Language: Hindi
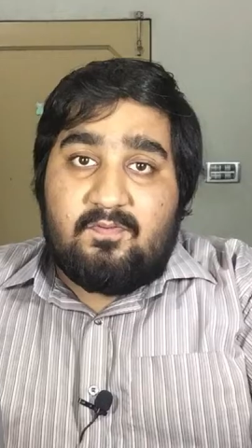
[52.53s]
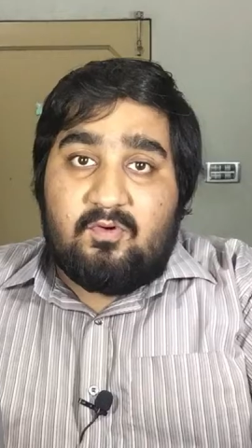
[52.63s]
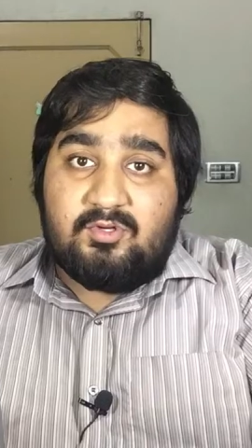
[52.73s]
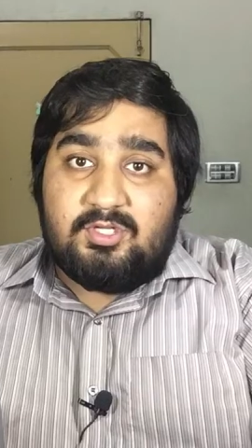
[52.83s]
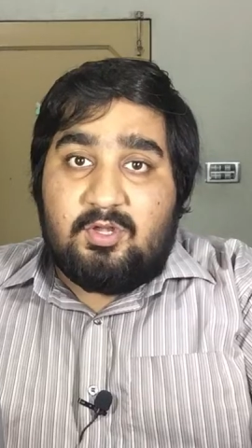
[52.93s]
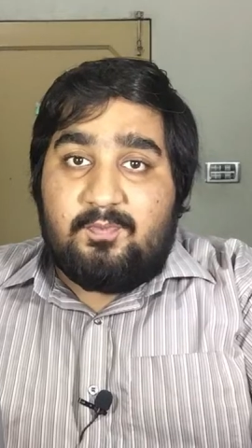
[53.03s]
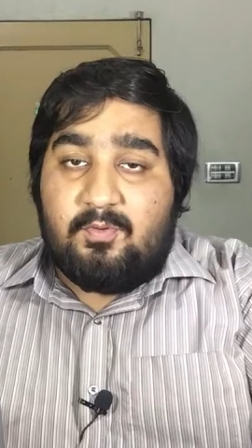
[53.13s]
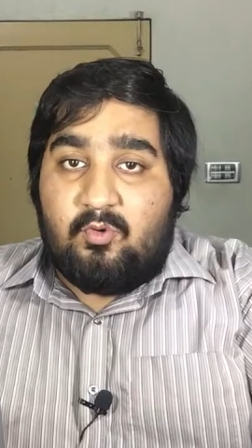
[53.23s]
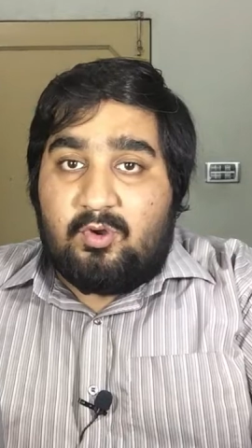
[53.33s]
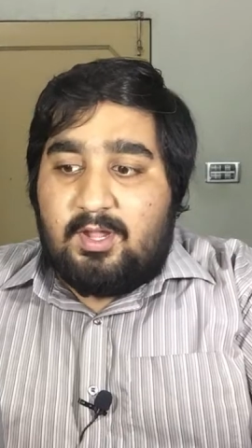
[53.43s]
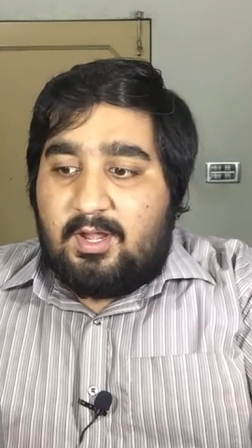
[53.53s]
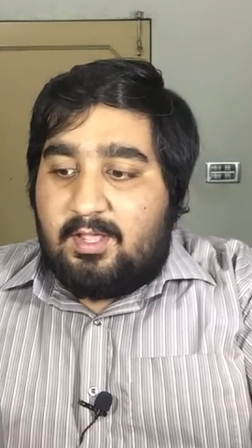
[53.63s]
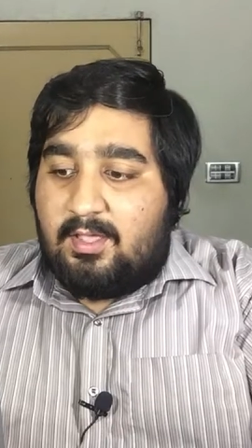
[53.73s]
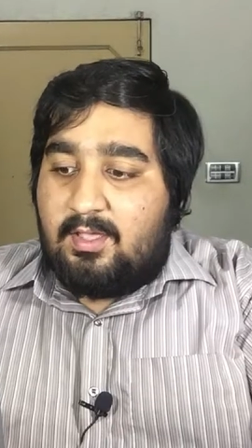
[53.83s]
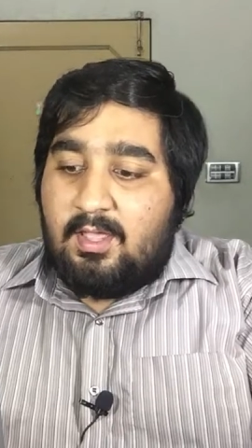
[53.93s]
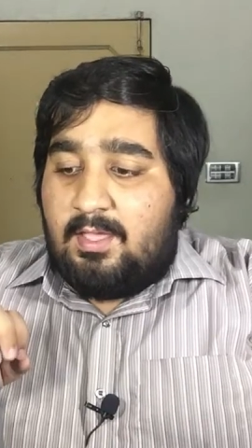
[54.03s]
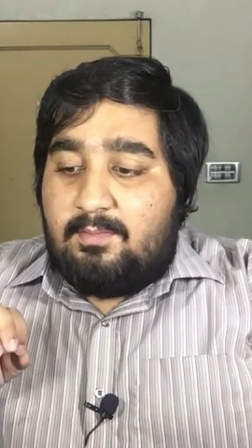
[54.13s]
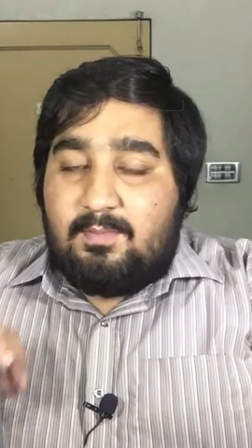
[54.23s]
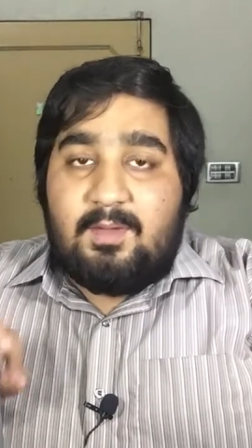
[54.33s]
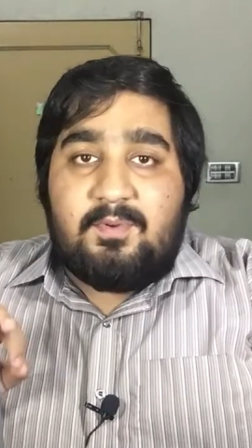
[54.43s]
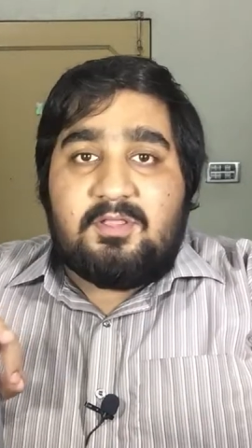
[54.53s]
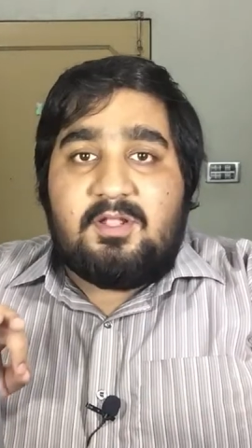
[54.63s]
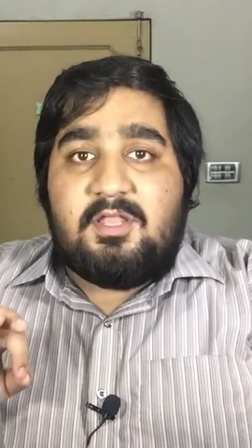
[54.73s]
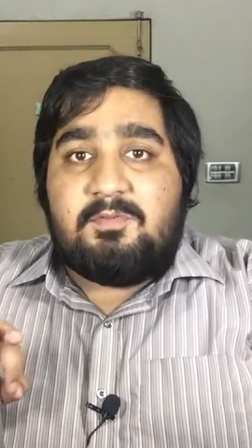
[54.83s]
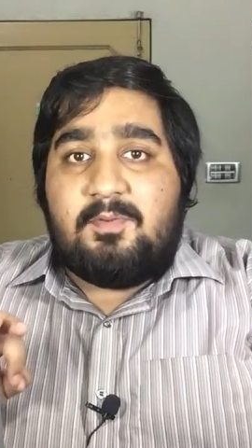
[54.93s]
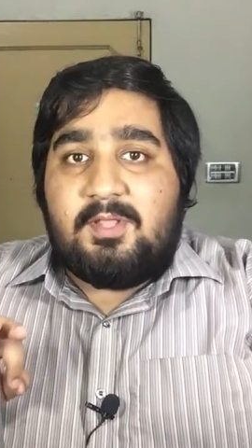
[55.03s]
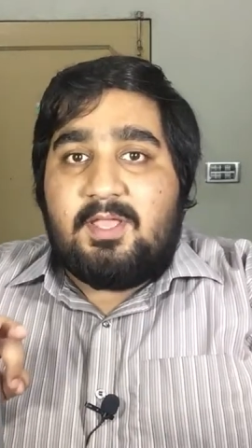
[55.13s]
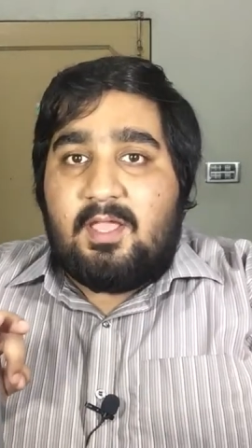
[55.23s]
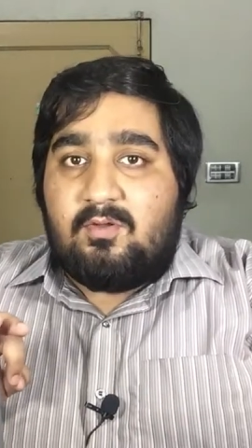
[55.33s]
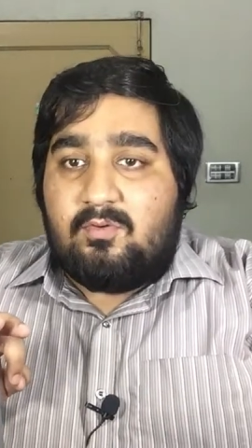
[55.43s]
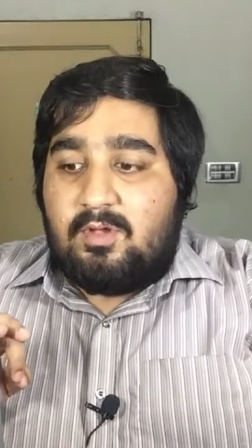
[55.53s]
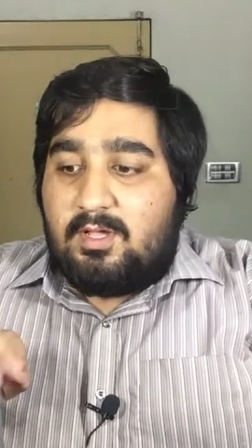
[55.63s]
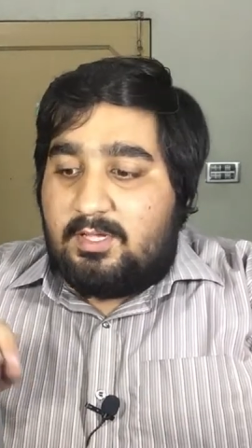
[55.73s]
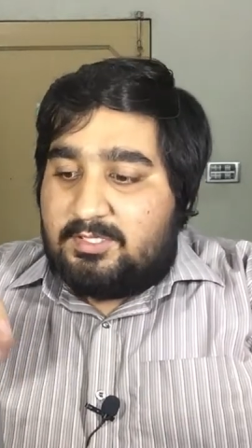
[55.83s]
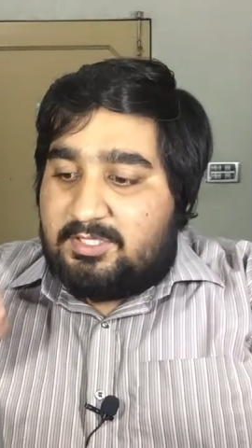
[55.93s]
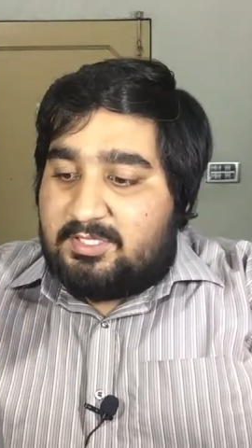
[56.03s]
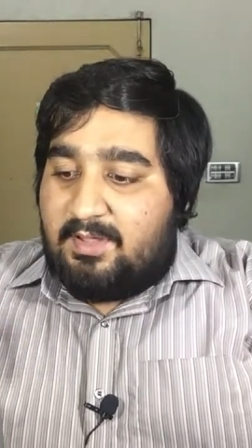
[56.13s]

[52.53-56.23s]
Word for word: फोर को प्रमोट कर रहे हैं मैं पर्सनली इस पर पता क्या कहूँगा जितना